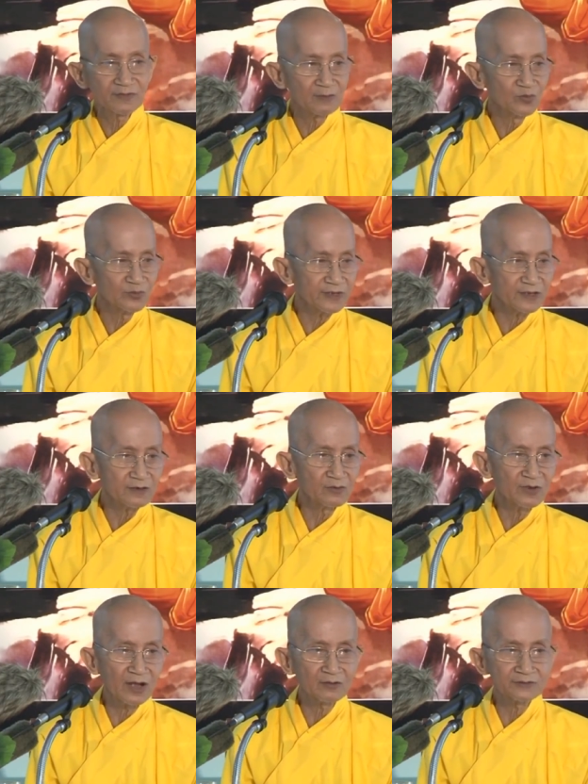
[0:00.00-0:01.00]
chúng ta muốn
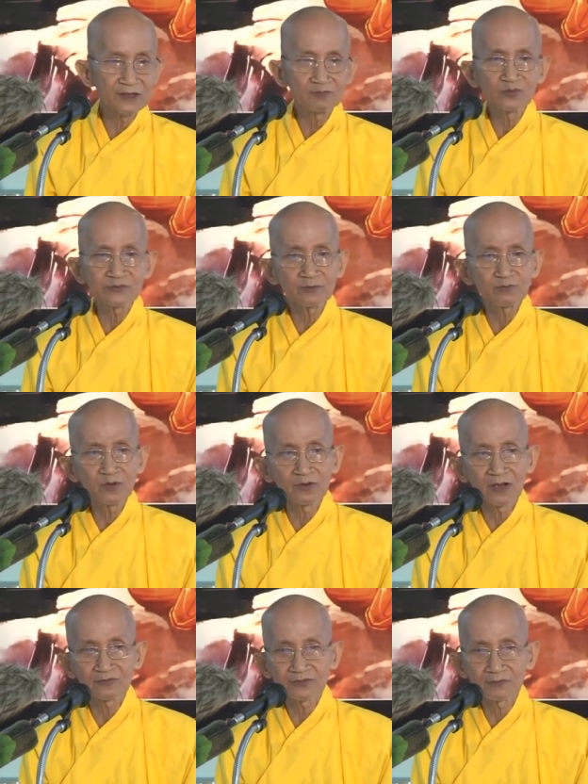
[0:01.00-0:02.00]
chết hồi nào chết muốn sống
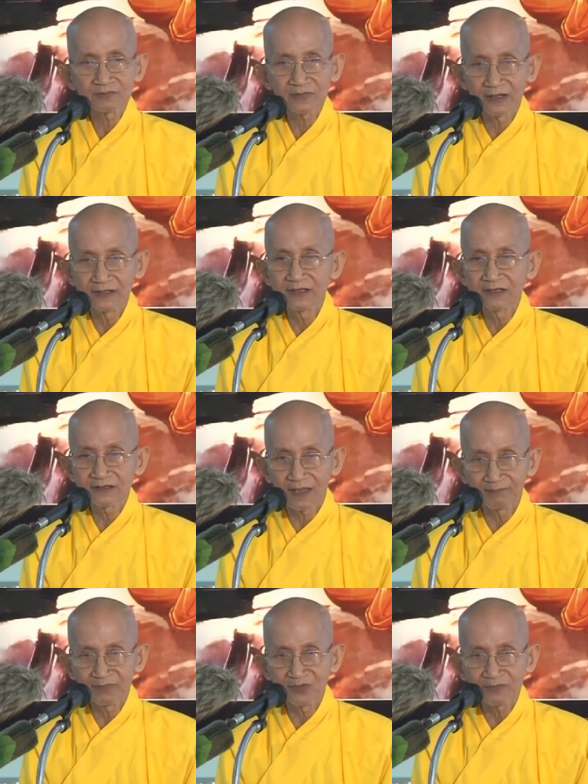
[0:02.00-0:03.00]
hồi nào sống tại
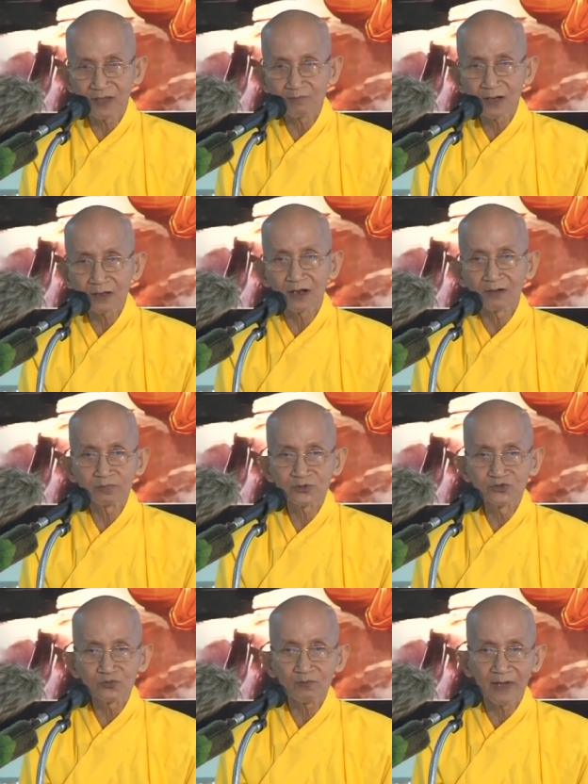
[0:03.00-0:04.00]
vì tâm chúng ta bất
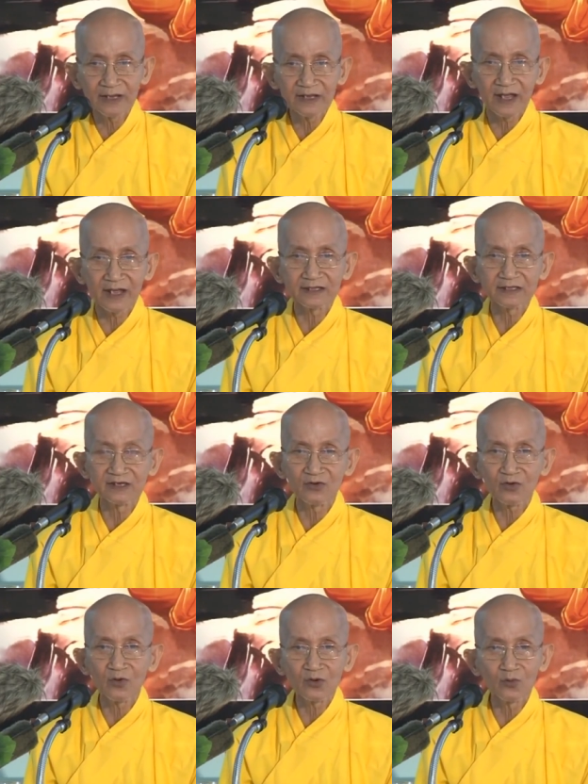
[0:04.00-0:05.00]
động suốt 7 ngày thì
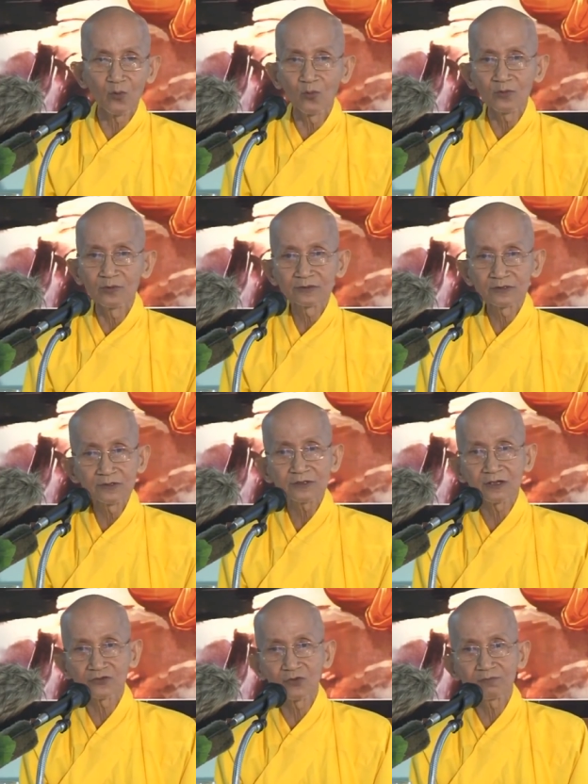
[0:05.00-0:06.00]
nó có đủ
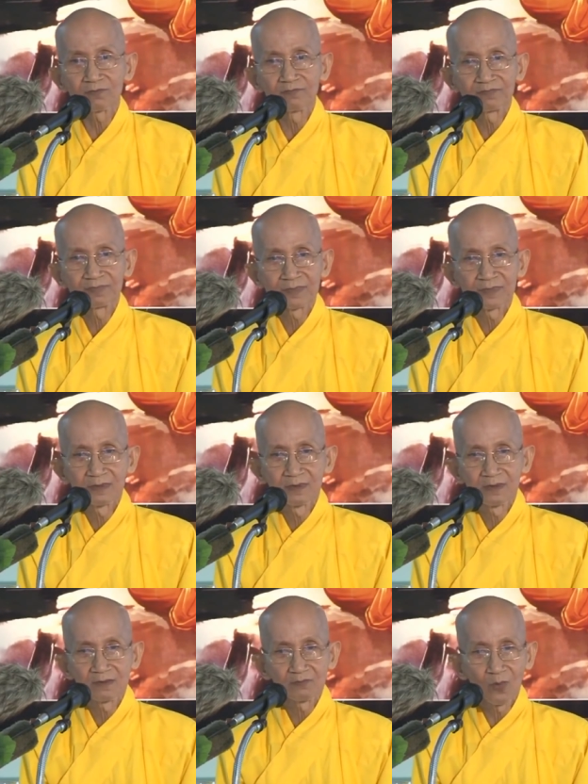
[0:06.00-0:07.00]
tứ thần túc
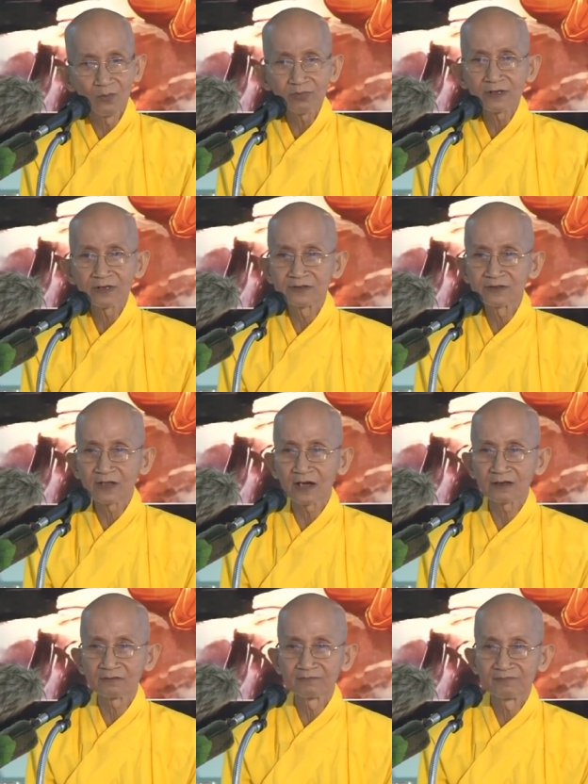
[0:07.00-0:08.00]
bốn cái lực như
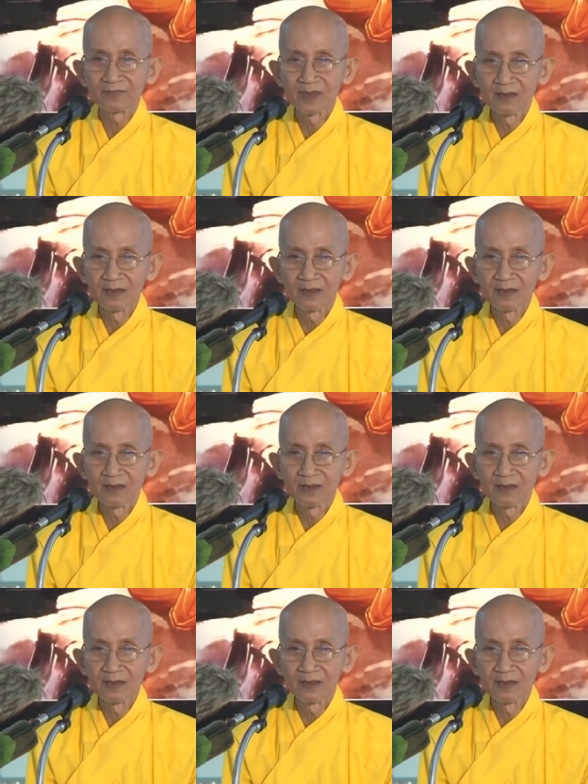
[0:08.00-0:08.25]
thần